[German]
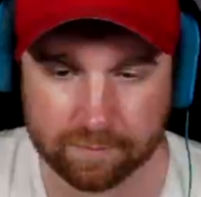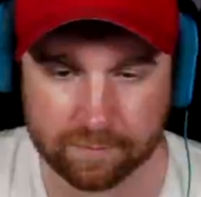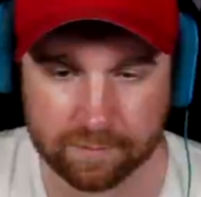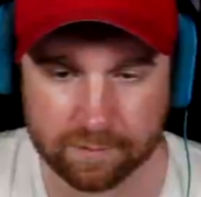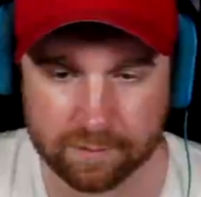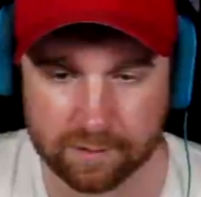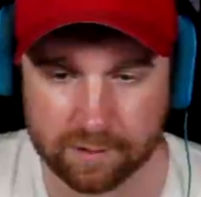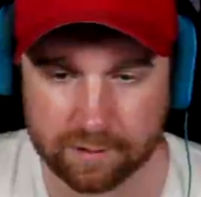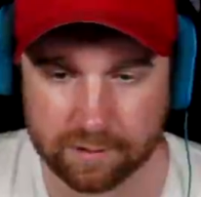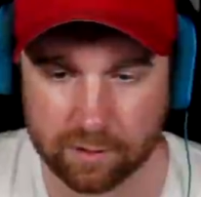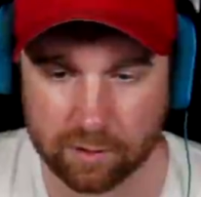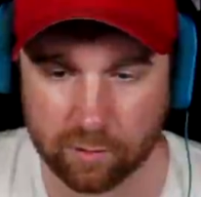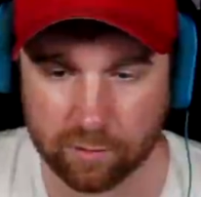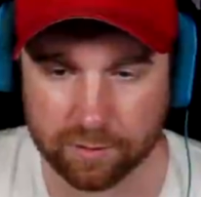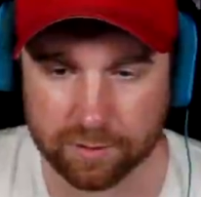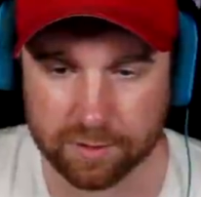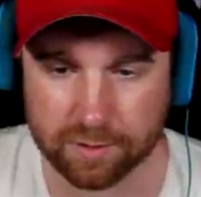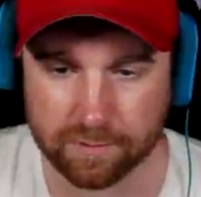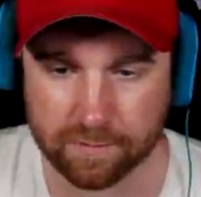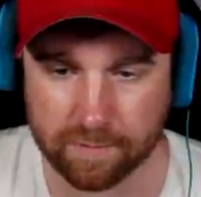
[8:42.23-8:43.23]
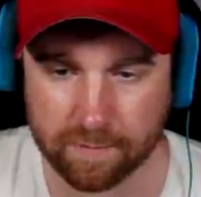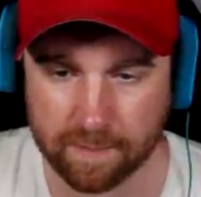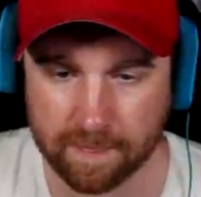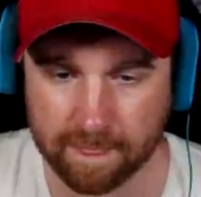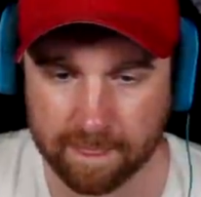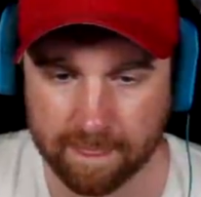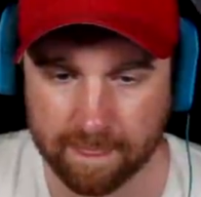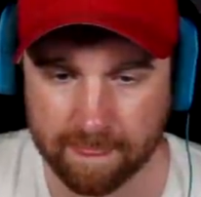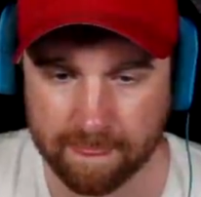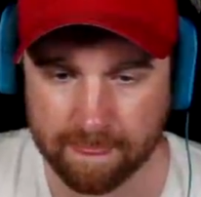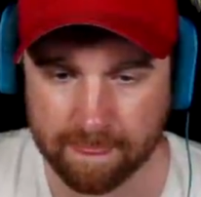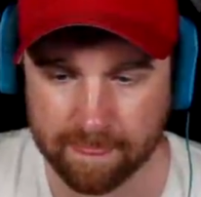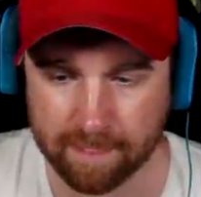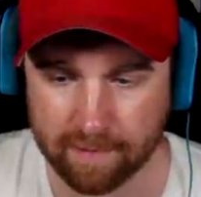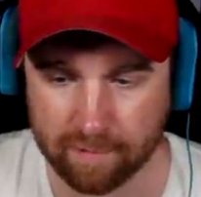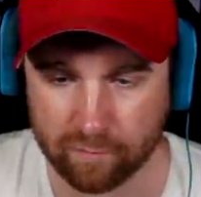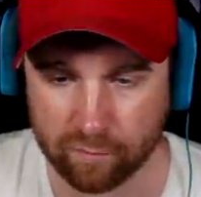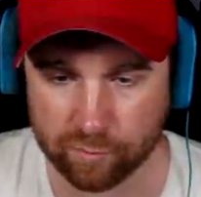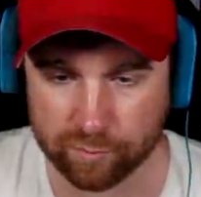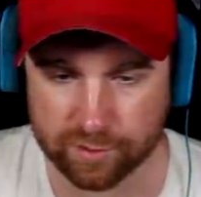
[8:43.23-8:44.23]
Sehr traurig.
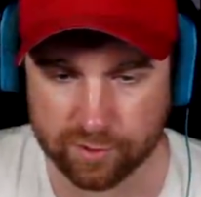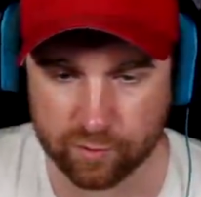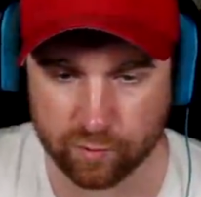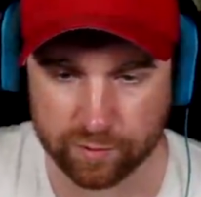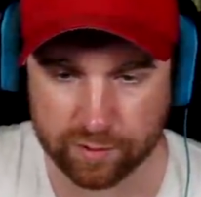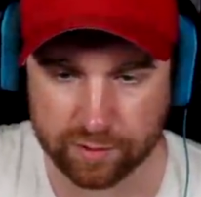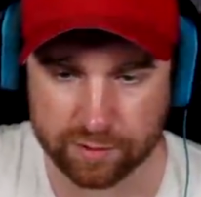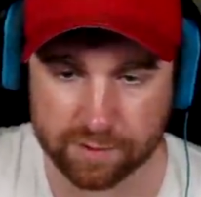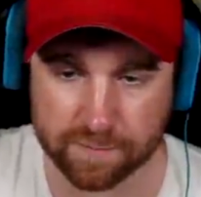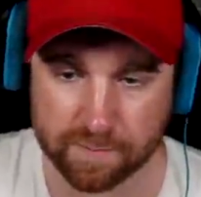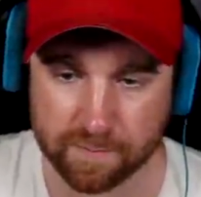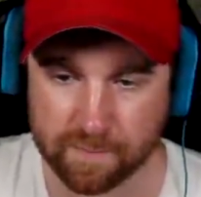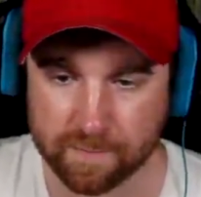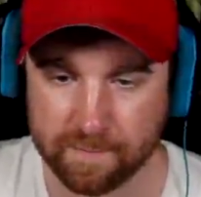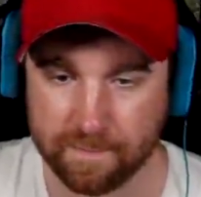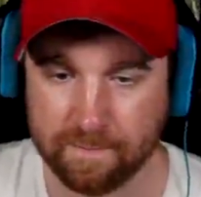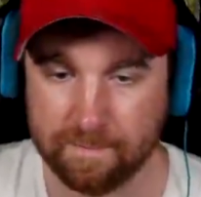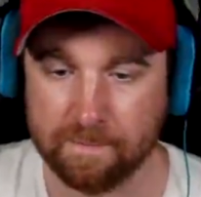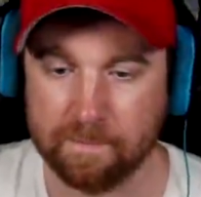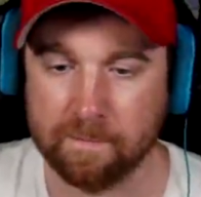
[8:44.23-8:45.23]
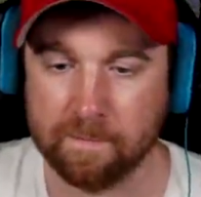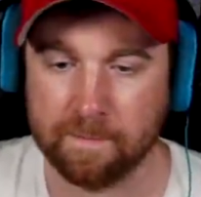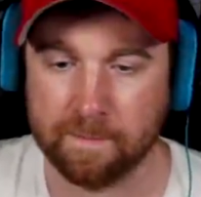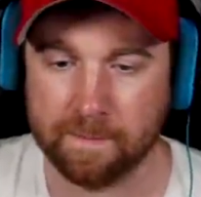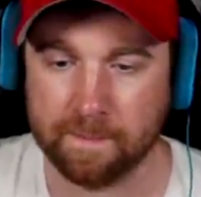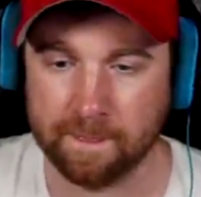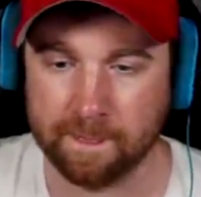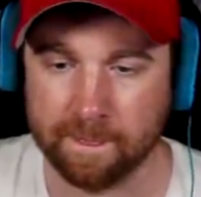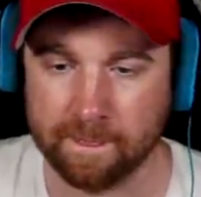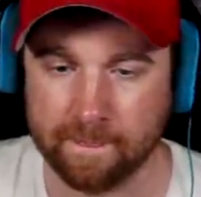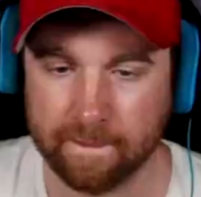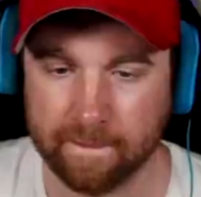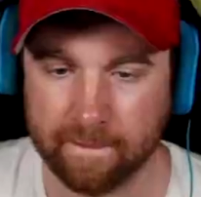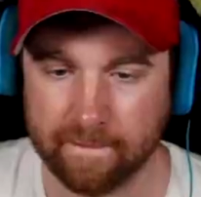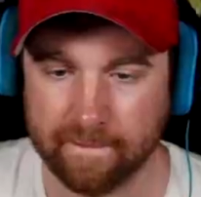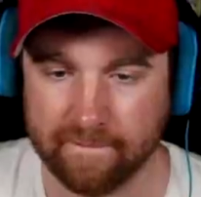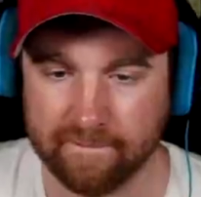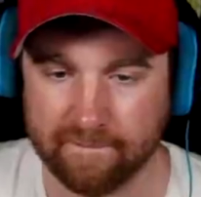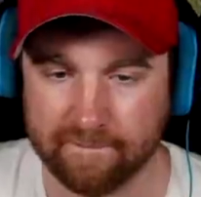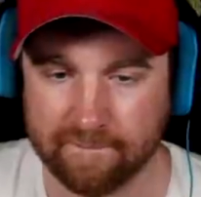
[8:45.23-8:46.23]
Wo bist du jetzt? War
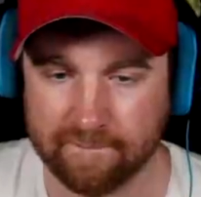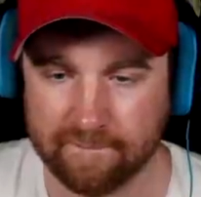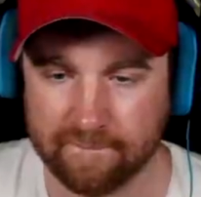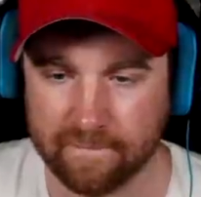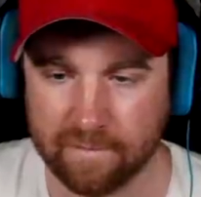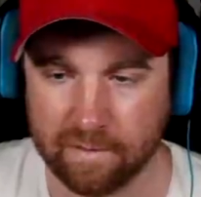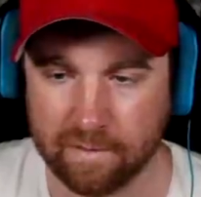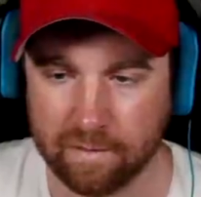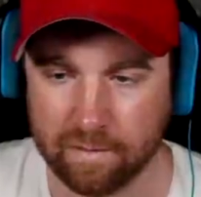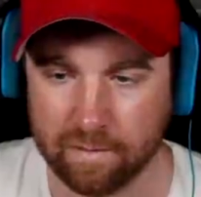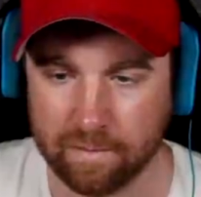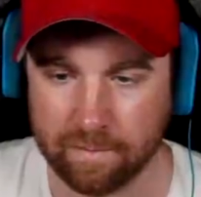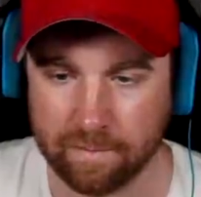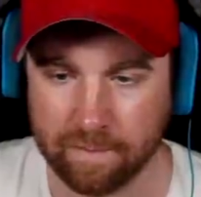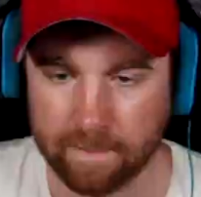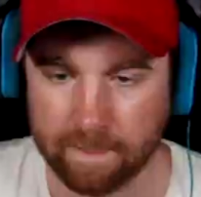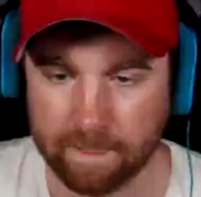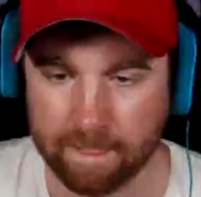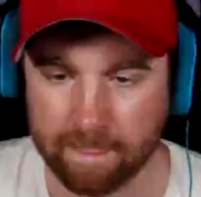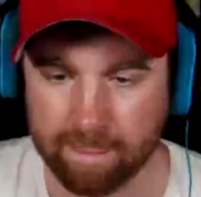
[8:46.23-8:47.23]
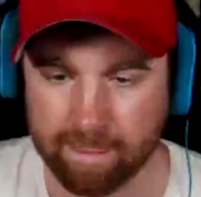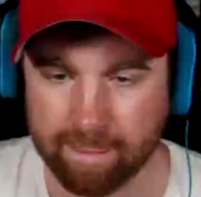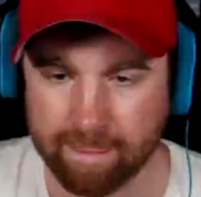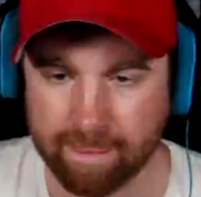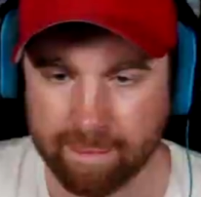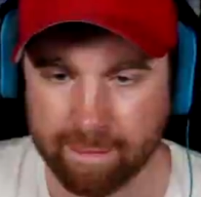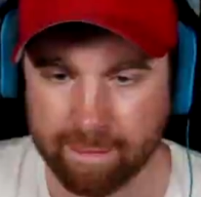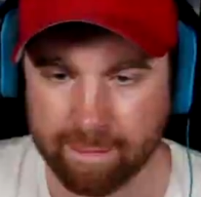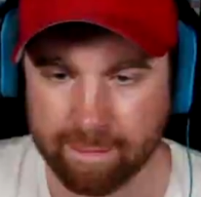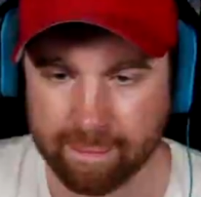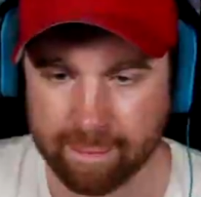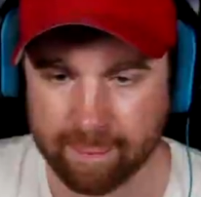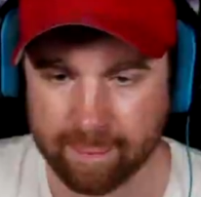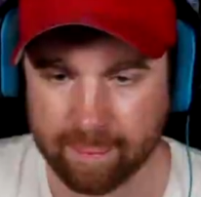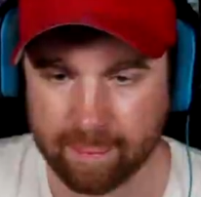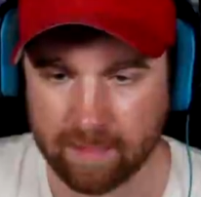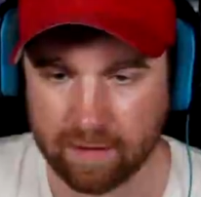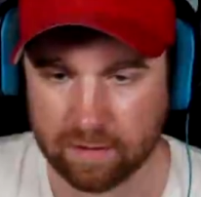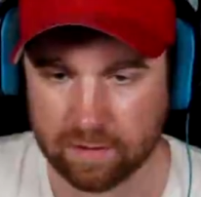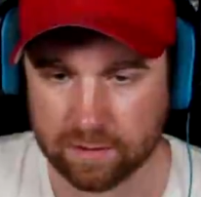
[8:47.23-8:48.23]
dead. Jetzt bin ich gespawnt, bin irgendwo random.
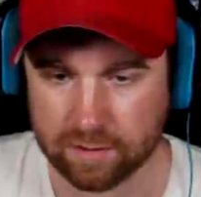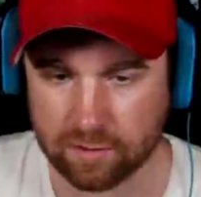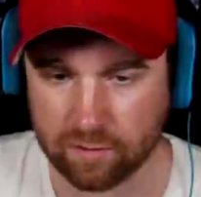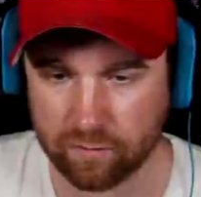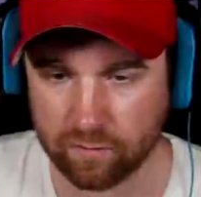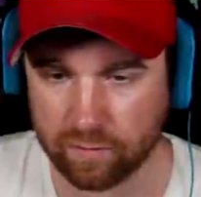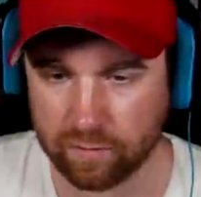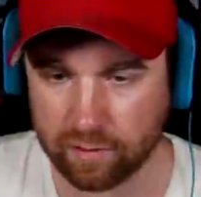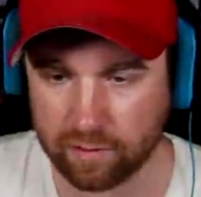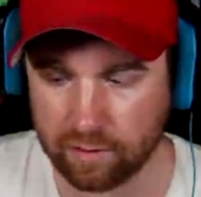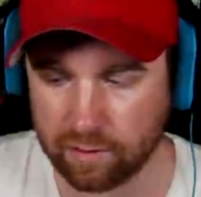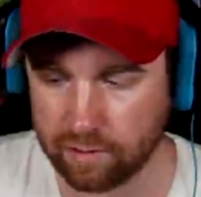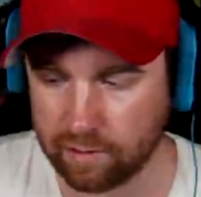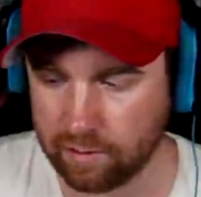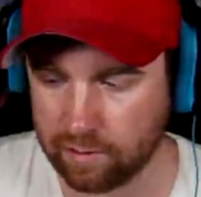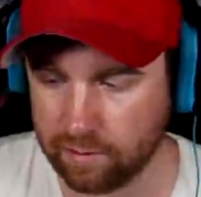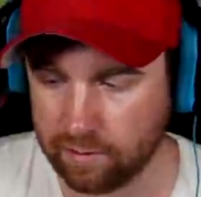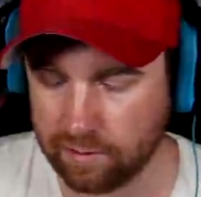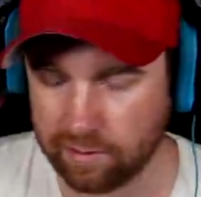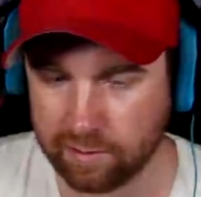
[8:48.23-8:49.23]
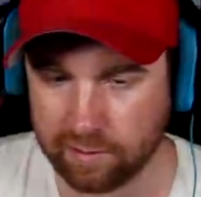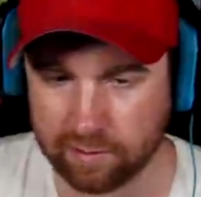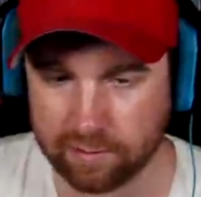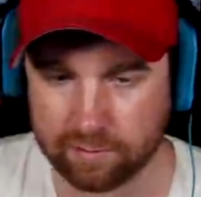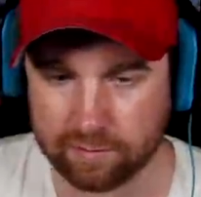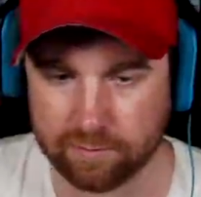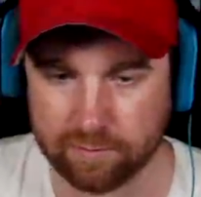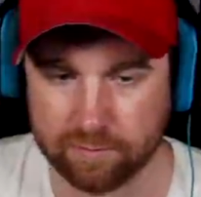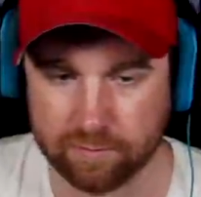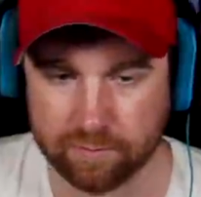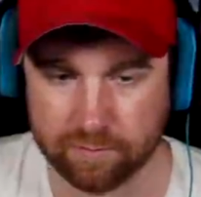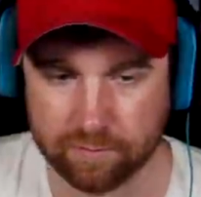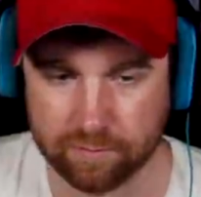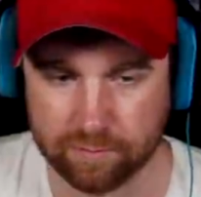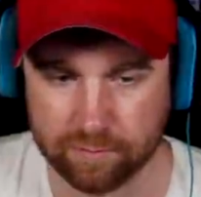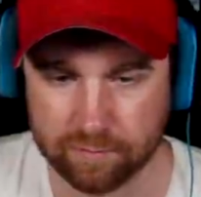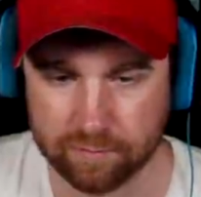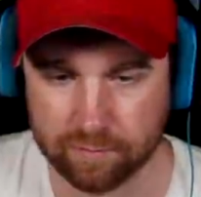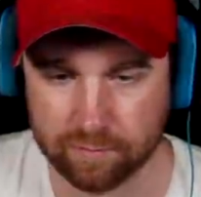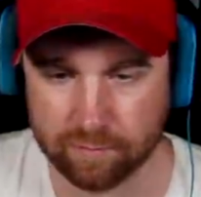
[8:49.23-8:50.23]
Sollen wir ähm,
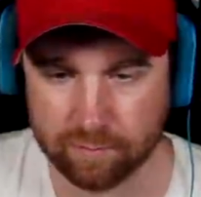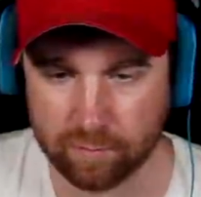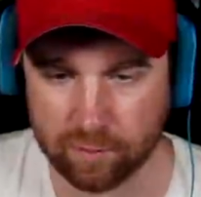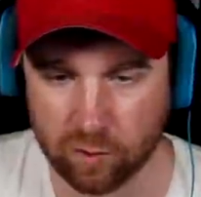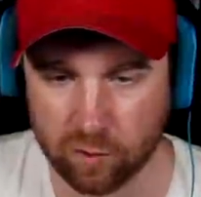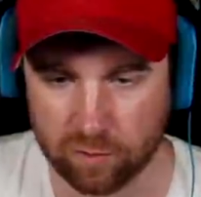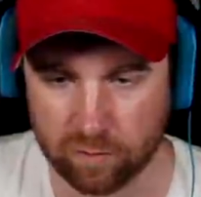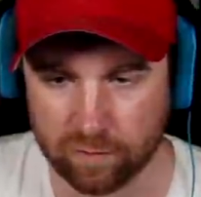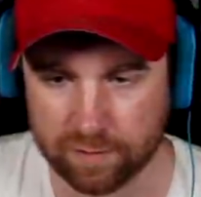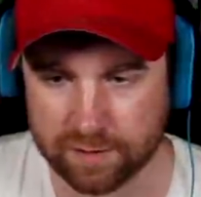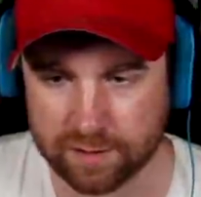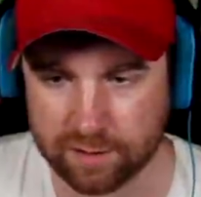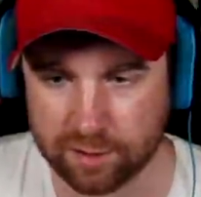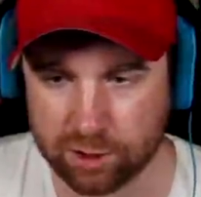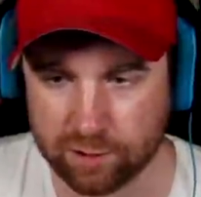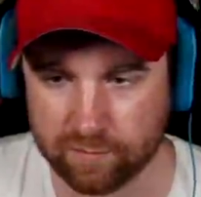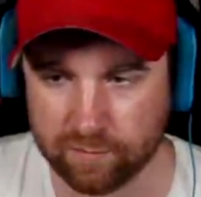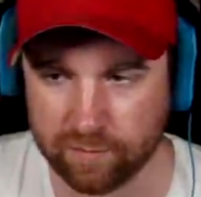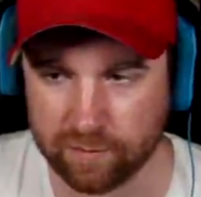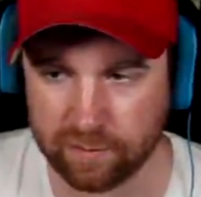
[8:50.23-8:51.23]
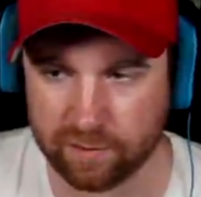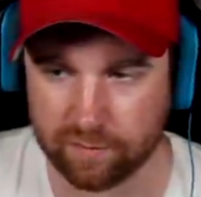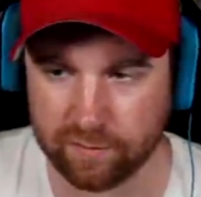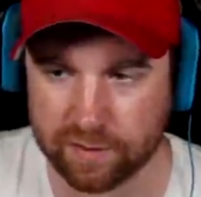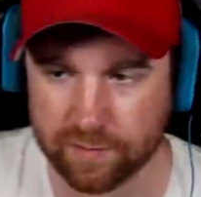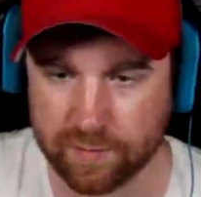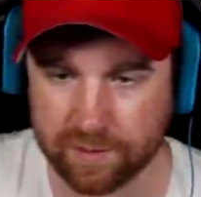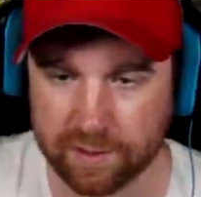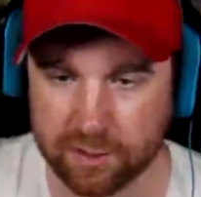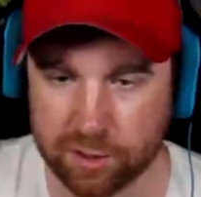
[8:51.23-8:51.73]
mal gucken, was die, wie es bei den